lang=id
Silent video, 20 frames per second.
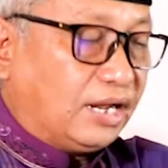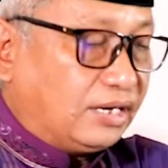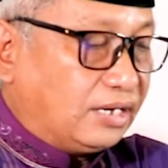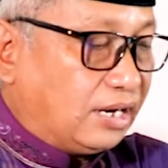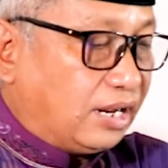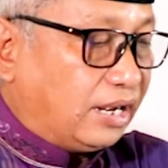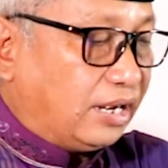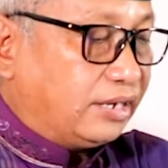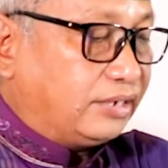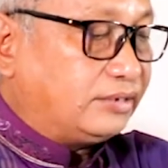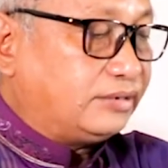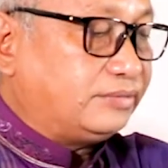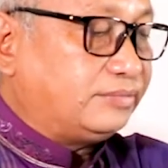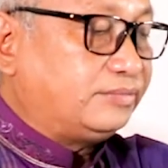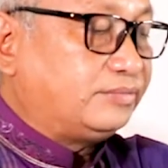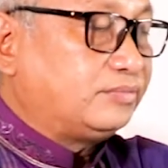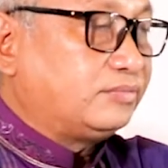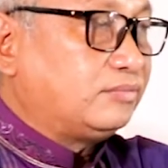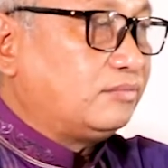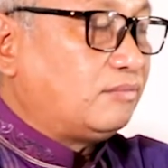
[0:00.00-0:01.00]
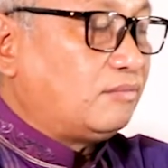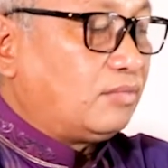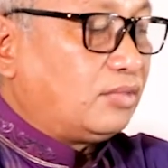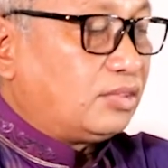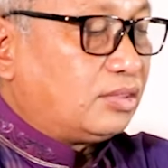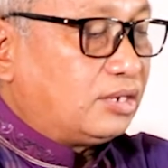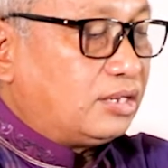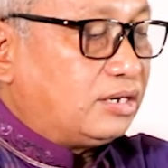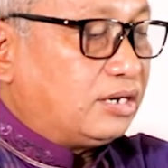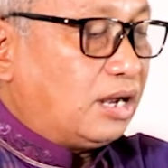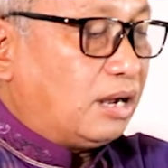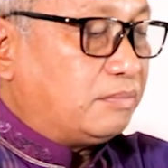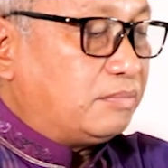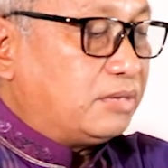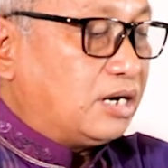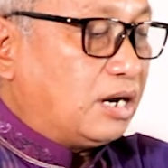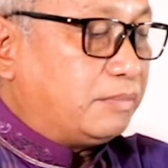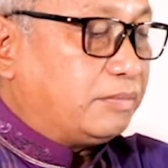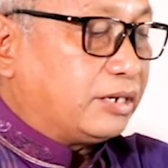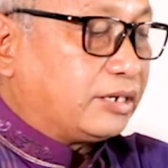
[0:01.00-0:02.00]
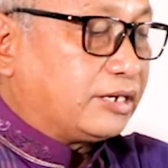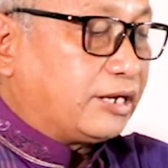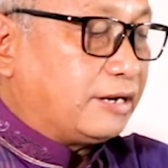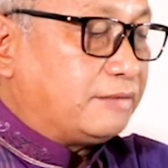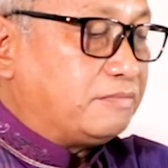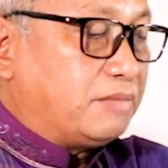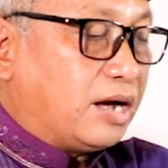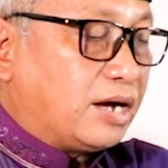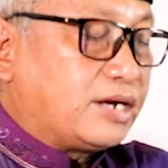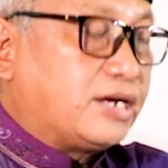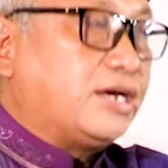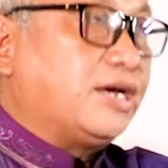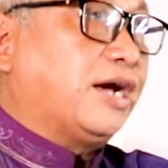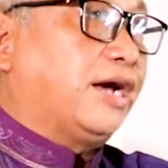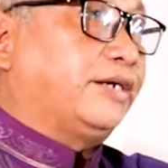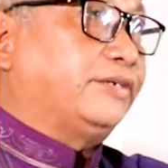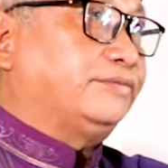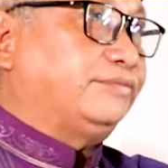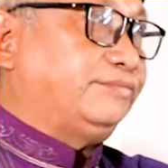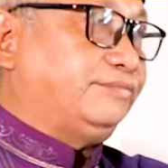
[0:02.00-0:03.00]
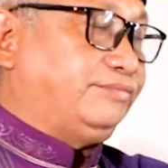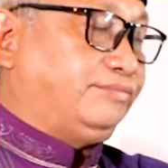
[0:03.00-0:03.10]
lain-lain tidak mendapatkan bagian.